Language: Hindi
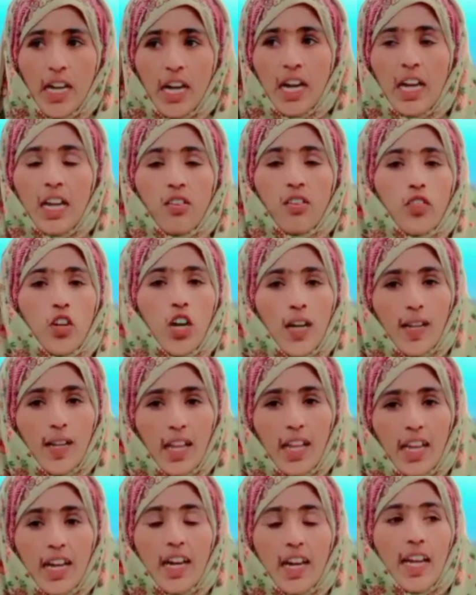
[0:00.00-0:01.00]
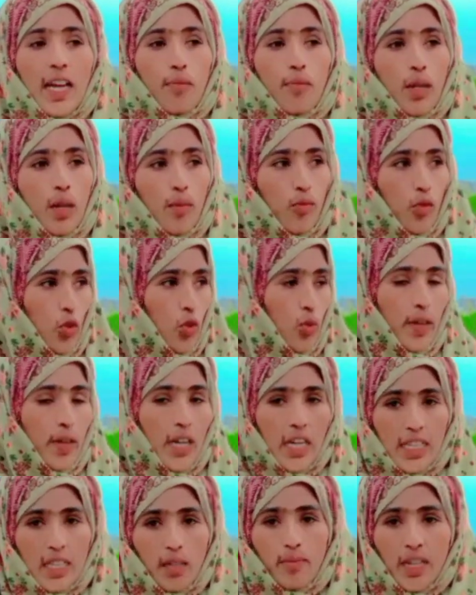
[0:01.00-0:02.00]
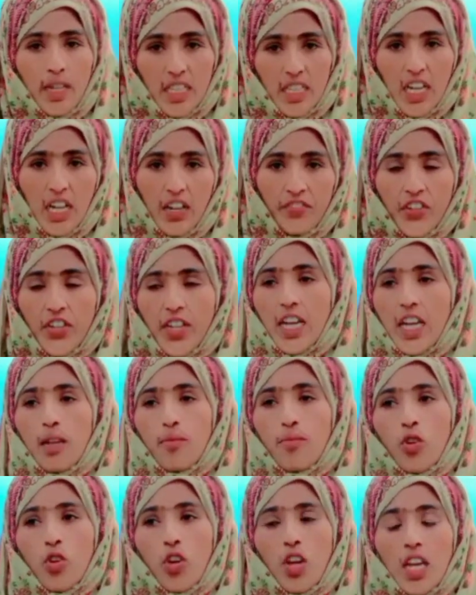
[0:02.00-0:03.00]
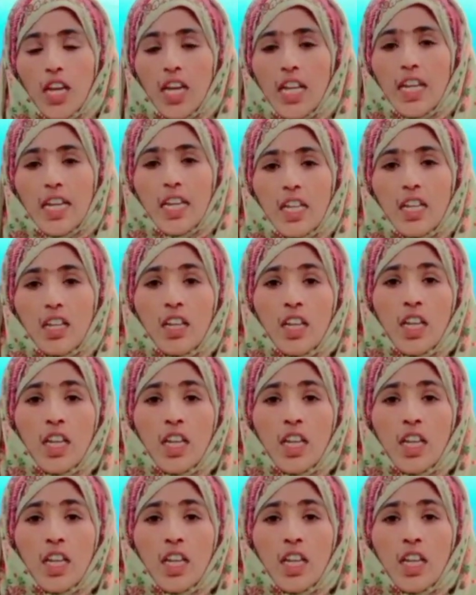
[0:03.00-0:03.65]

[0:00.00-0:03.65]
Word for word: आए वो आटा लेकर आए फिर हम लोग को बनाते बनाते काफ़ी टाइम हो गया लेकिन